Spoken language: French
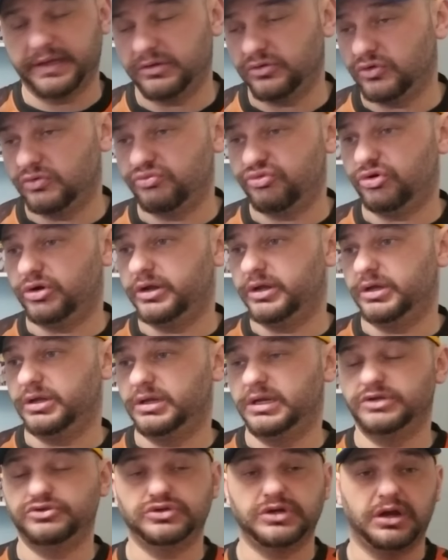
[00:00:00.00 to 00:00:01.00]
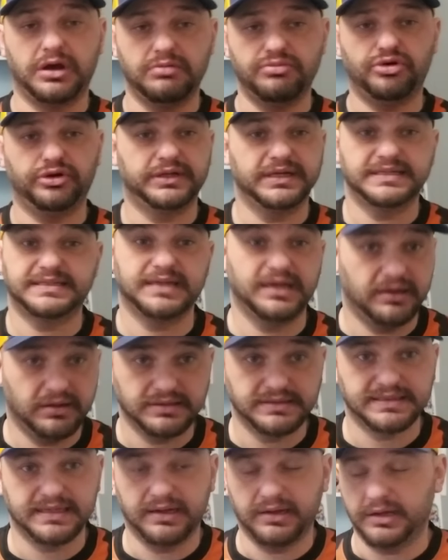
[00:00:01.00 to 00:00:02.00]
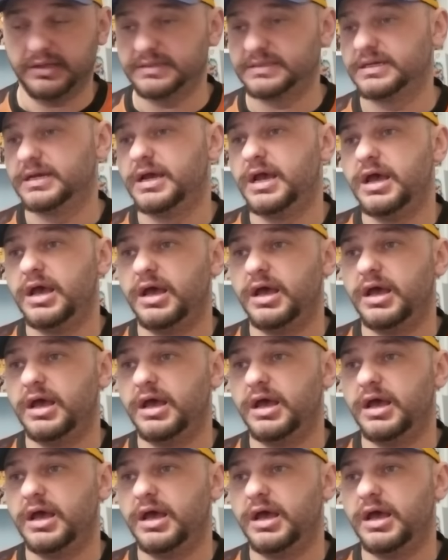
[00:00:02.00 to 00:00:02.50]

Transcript: Hein. donc pour les, duels remportés, 50-50.